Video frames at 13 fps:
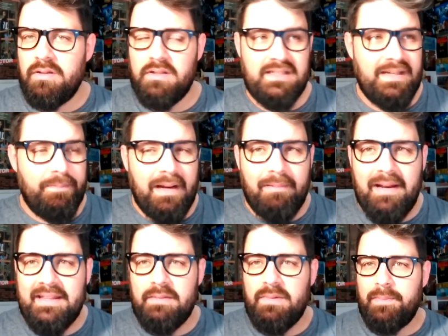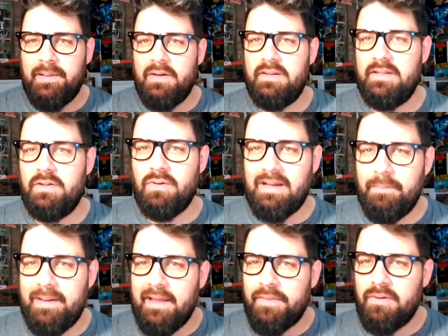Siempre habláis de mi pelo diciendo qué
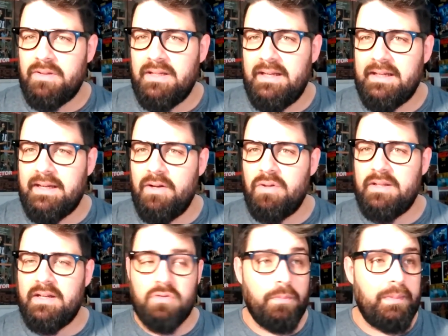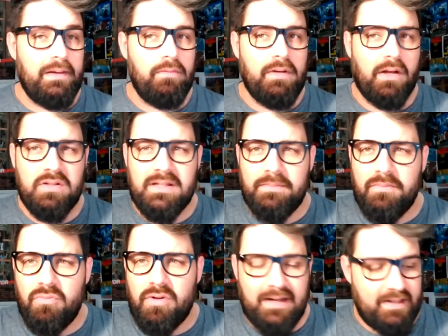pelazo tienes, quiero tener tu pelo, unas cosas
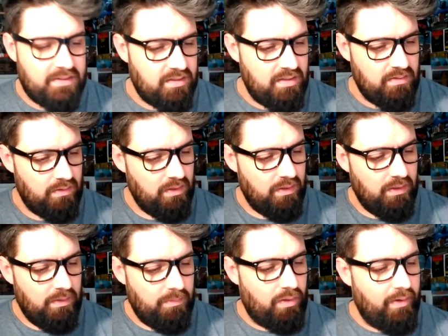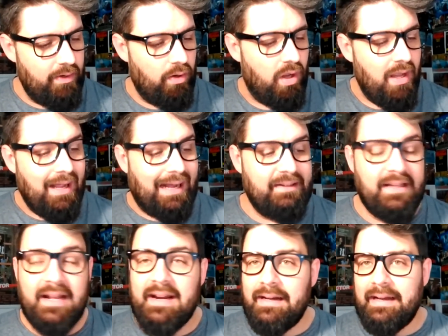muy raras, tío. Pero bueno, antes
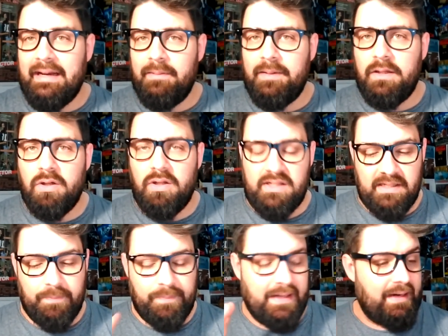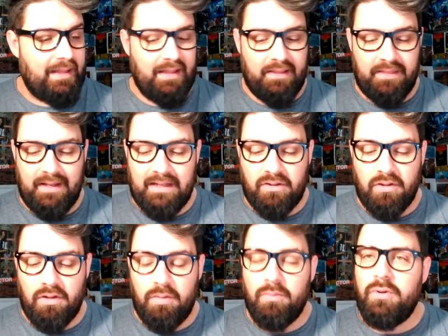de arrancar el vídeo, de siempre agradecer a
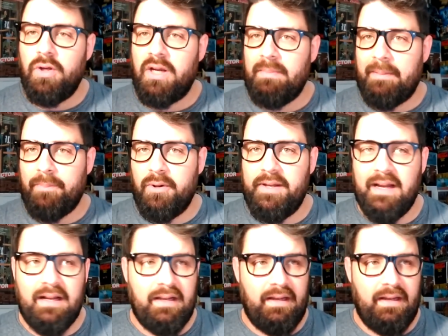todo el mundo que me apoya.